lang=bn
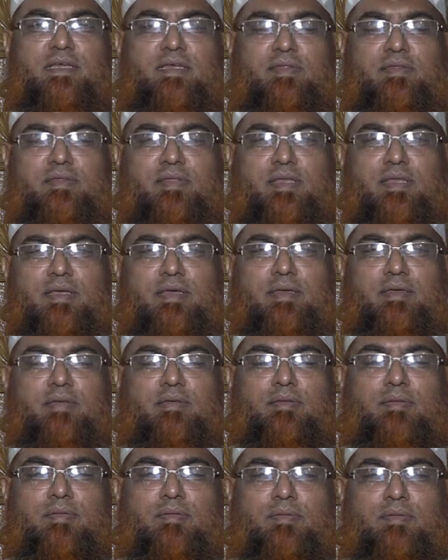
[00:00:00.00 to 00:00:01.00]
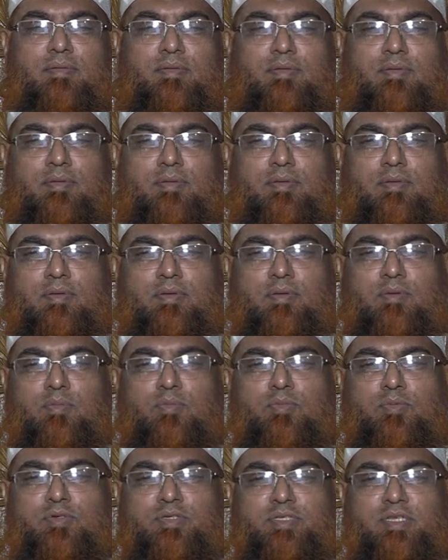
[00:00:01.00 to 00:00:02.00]
ক্ষেত্রে
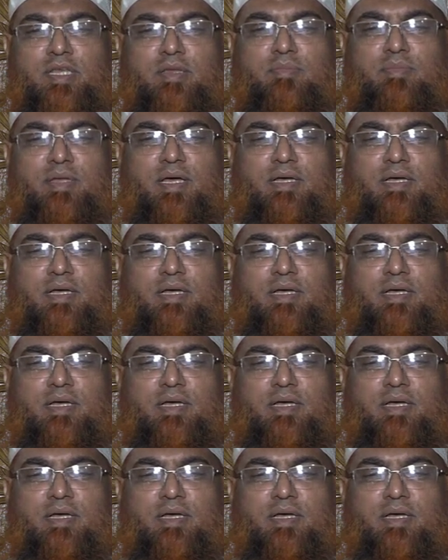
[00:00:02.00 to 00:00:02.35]
মুসলিম